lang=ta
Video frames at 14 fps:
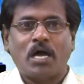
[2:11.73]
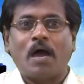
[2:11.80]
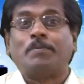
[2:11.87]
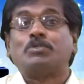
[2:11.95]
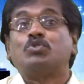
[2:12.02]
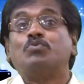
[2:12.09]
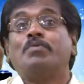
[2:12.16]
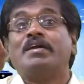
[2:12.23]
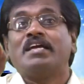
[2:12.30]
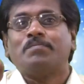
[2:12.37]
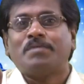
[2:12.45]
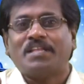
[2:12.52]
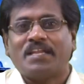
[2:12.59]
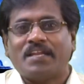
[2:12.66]
அப்போ சுமை
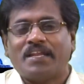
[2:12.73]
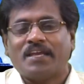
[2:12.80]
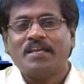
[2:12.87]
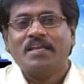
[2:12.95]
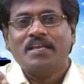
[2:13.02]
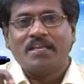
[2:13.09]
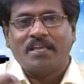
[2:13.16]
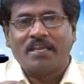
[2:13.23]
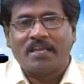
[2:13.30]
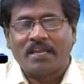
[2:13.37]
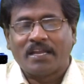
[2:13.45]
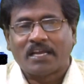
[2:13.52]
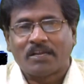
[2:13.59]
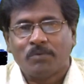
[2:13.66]
என்பது என்ன
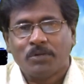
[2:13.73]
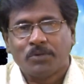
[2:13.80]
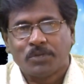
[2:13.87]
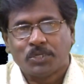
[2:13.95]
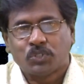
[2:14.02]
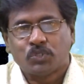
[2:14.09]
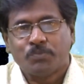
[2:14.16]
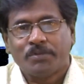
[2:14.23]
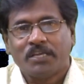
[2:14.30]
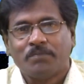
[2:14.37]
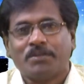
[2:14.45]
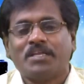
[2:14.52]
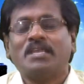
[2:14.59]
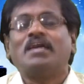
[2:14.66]
இங்கே கடவுள் கொடுக்கிற சுமை
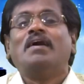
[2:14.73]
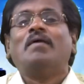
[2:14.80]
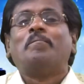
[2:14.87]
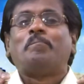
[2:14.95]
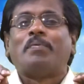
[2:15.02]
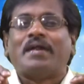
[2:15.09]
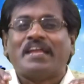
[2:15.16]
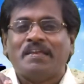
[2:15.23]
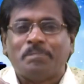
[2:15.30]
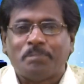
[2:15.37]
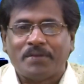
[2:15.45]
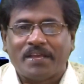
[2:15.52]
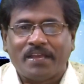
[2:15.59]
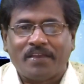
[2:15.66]
என்பது
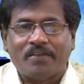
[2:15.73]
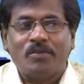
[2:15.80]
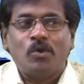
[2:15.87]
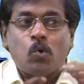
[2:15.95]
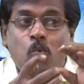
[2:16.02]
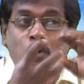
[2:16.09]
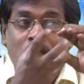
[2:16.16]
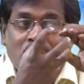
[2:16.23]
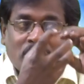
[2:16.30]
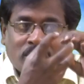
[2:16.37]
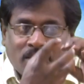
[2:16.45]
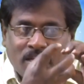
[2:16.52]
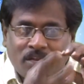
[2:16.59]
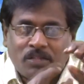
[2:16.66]
படிப்பினை
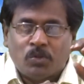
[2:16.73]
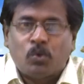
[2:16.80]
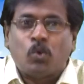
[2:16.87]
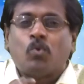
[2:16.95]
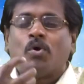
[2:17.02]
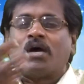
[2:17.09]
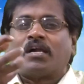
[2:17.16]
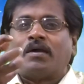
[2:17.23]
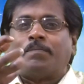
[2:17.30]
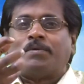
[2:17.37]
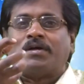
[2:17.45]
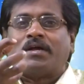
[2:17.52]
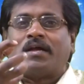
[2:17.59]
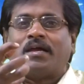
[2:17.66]
வார்த்தையிலிருந்து
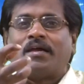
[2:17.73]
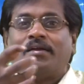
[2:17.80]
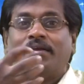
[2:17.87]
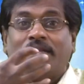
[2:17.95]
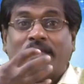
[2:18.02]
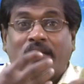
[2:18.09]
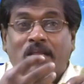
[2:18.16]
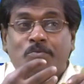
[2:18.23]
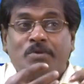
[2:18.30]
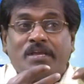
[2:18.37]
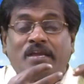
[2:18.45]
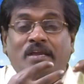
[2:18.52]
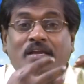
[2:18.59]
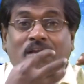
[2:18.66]
உருவாக்கப்படுகிற
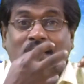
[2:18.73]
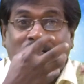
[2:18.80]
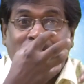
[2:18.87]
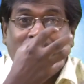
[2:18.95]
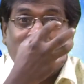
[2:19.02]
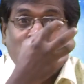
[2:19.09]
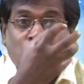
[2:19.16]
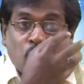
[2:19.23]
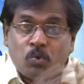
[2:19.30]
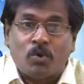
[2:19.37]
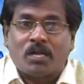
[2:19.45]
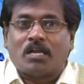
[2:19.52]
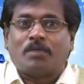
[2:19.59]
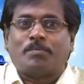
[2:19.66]
இறைவனுடைய கட்டளையிலிருந்து
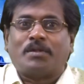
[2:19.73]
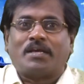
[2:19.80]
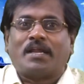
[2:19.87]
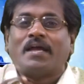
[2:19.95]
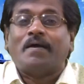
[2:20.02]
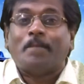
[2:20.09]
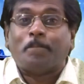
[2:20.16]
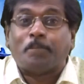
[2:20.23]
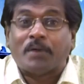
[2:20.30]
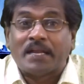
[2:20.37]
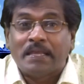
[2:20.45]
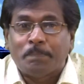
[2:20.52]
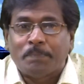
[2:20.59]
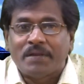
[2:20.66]
உருவாக்கப்படுகிற
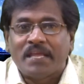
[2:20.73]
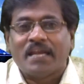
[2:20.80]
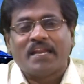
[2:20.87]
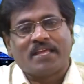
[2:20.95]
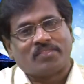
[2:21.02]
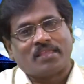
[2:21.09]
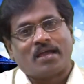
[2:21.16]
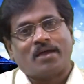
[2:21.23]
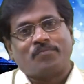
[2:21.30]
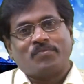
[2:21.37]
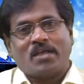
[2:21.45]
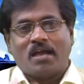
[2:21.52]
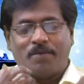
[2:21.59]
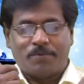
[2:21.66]
படிப்பினைகளைத்தான்
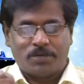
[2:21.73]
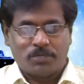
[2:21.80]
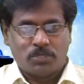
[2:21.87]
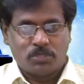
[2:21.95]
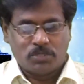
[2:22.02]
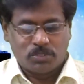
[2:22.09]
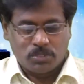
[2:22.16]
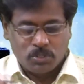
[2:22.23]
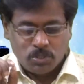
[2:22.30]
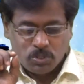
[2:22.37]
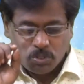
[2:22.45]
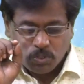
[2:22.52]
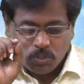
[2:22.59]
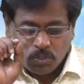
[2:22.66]
அவர்
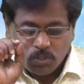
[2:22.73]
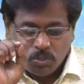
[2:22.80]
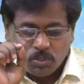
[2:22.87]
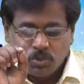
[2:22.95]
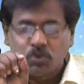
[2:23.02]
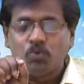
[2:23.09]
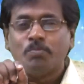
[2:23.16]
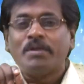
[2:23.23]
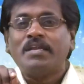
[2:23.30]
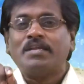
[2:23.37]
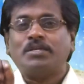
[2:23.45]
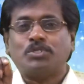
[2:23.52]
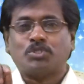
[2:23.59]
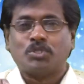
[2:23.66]
சுமை
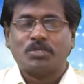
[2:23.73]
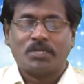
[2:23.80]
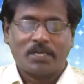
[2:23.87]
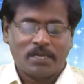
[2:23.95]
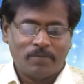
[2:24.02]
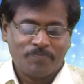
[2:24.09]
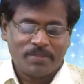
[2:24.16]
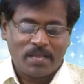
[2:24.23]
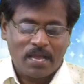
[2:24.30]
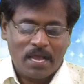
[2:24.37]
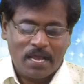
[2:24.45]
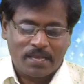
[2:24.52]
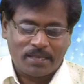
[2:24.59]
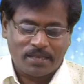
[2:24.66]
என்று சொல்லுகிறார்
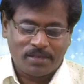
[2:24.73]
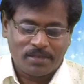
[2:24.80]
ஆக